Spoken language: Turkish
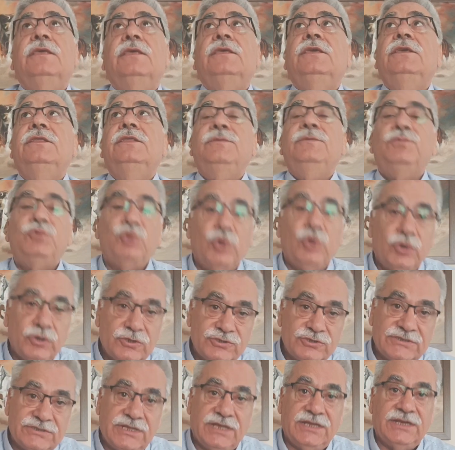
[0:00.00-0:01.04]
gidip
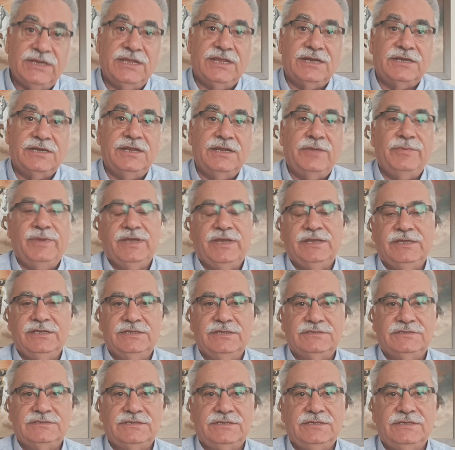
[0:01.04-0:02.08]
Toros dağlarına
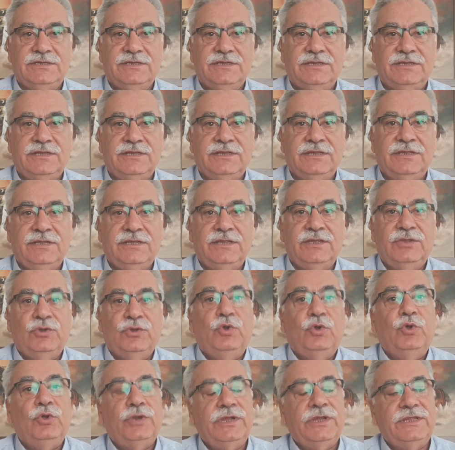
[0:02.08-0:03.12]
bakınız.
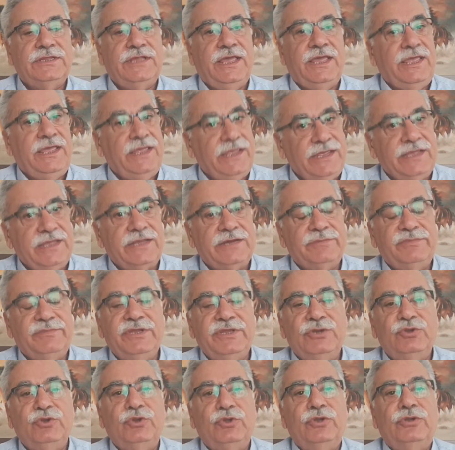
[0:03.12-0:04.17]
Orada eğer
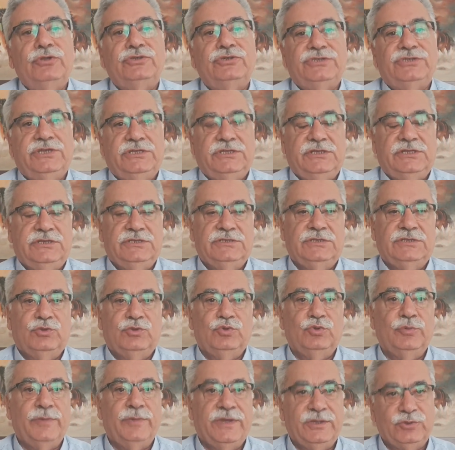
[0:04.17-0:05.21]
bir yörük
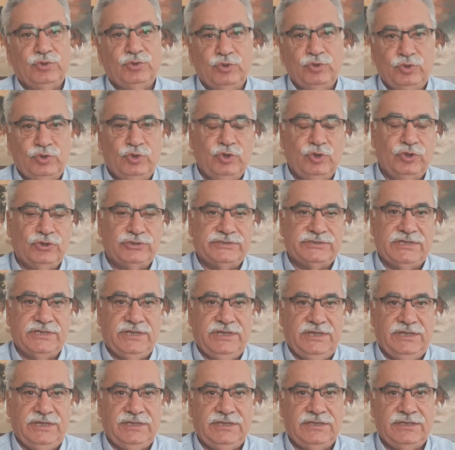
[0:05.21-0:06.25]
çadırında duman
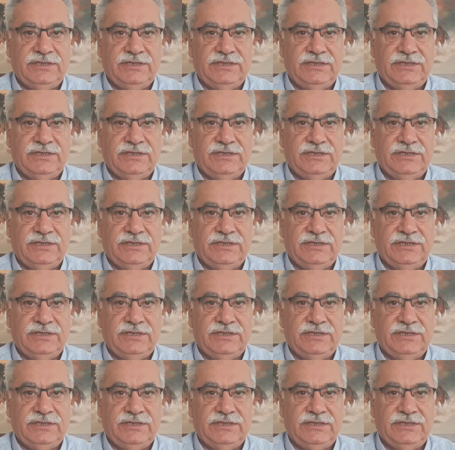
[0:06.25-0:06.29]
tütüyorsa